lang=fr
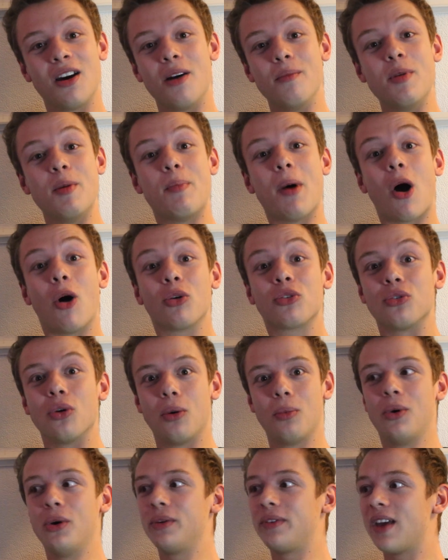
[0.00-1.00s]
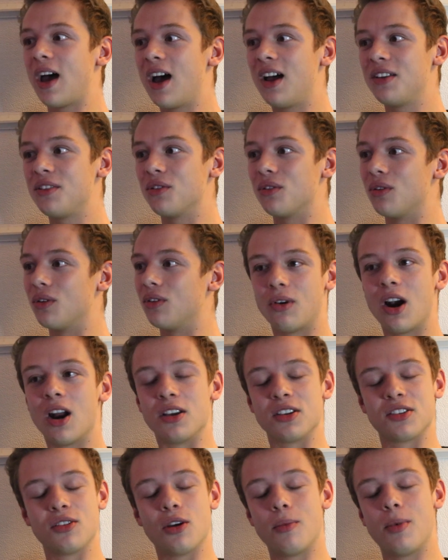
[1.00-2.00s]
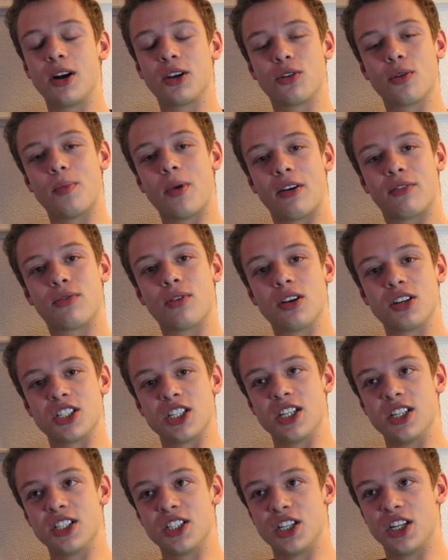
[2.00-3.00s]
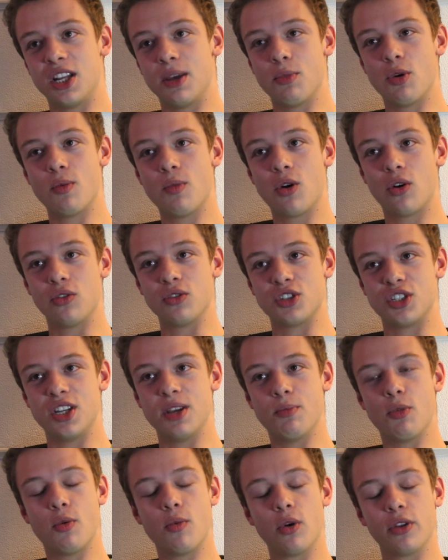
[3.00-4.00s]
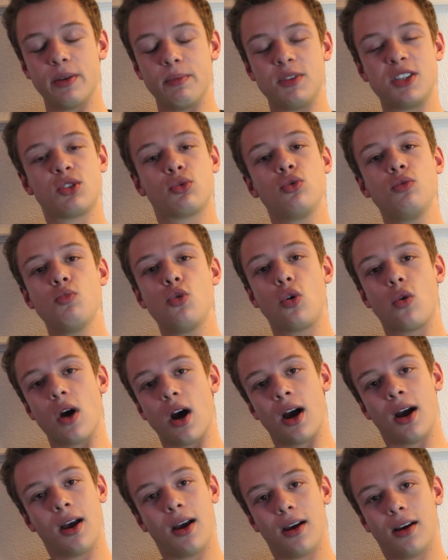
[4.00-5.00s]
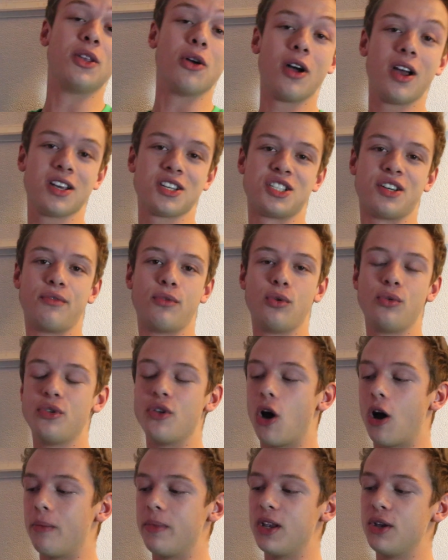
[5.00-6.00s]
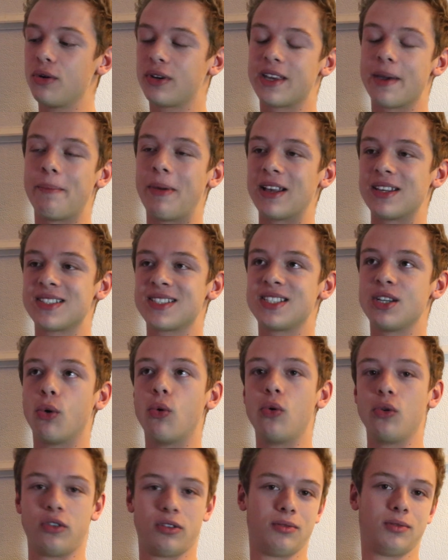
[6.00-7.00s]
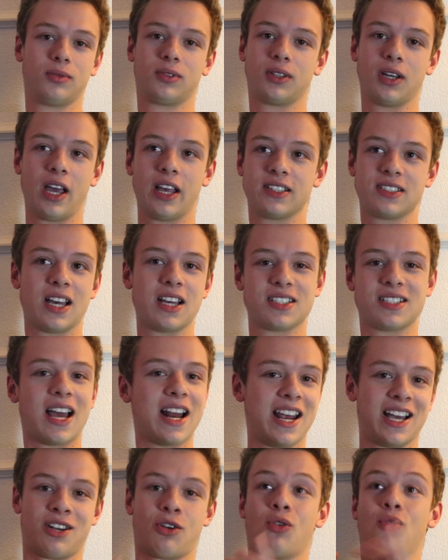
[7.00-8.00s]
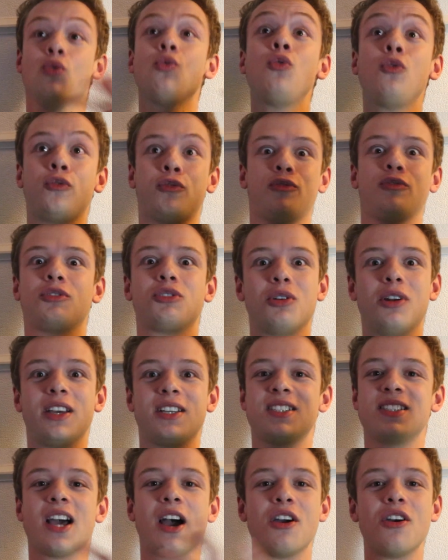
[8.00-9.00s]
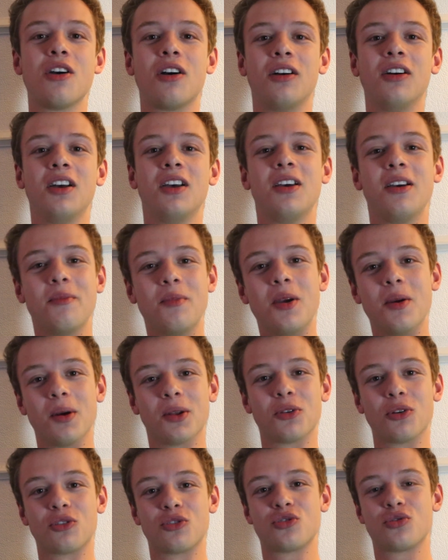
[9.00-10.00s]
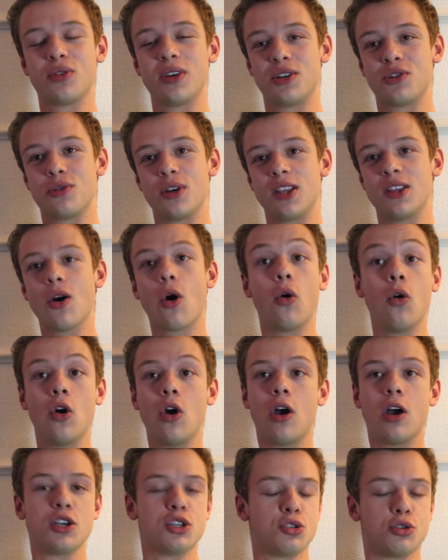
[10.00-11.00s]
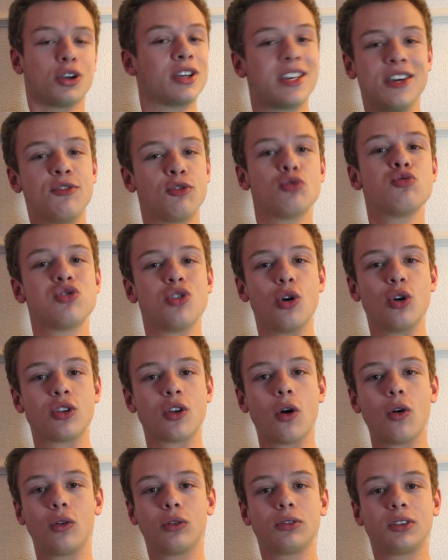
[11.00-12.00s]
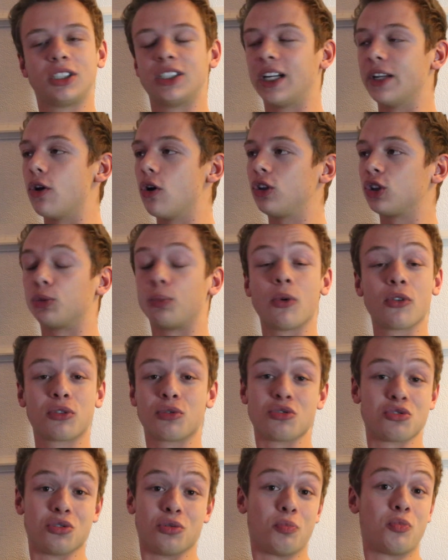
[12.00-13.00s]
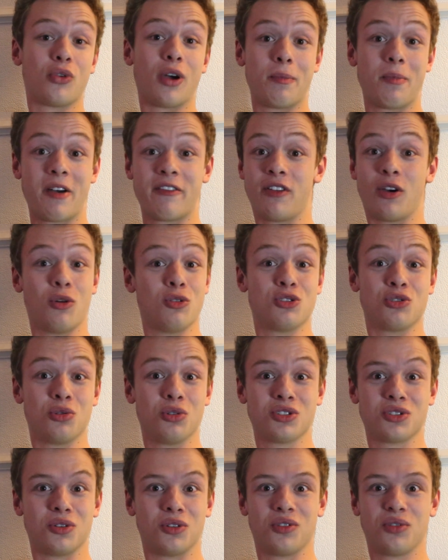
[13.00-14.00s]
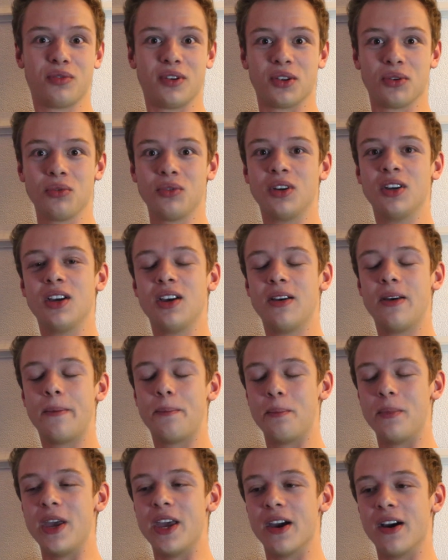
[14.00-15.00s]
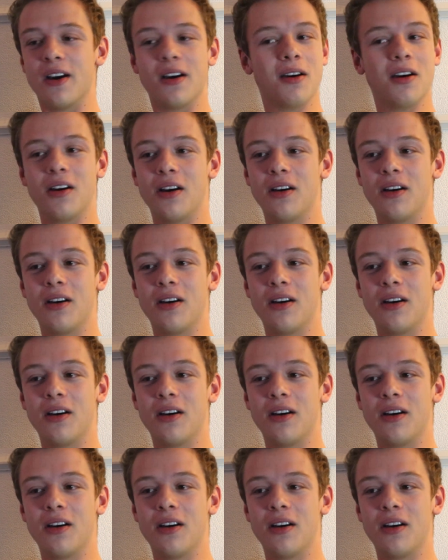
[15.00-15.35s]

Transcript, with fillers: mes parents sont en Bretagne, voilà, c'est normal que parfois j'ai des moments, des moments de petits coups de mou, quoi. De rien, j'évolue dans un milieu qui est pas si rose. Euh, ça, a l'air ouf de l'extérieur. Et en même que je suis, dedans, je kiffe toujours autant, j'adore, je pense que je ne pourrais pas faire autre chose de toute façon. Euh,